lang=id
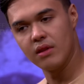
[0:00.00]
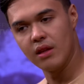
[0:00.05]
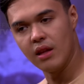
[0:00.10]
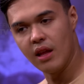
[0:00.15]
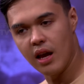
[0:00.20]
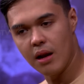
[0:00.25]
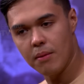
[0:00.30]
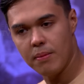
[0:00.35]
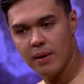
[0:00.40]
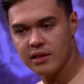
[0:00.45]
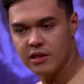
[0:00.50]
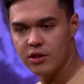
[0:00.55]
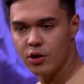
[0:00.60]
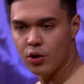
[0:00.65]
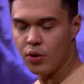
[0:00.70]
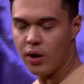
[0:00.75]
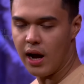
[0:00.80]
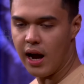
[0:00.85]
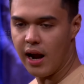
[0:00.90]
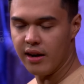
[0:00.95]
Dean pas
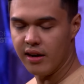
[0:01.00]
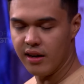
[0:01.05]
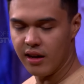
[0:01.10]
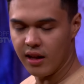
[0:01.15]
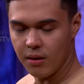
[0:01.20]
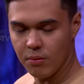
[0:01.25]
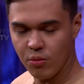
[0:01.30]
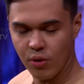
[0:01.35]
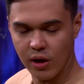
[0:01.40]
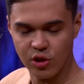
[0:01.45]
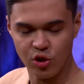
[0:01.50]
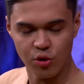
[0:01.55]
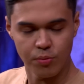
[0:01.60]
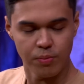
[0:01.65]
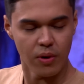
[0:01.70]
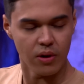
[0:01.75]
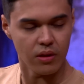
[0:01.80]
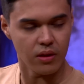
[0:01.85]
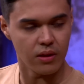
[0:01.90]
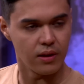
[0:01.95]
nyuruh Adel buat
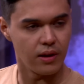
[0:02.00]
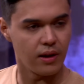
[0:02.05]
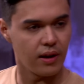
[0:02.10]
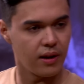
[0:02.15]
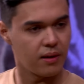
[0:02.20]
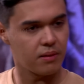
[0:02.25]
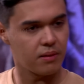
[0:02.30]
support dia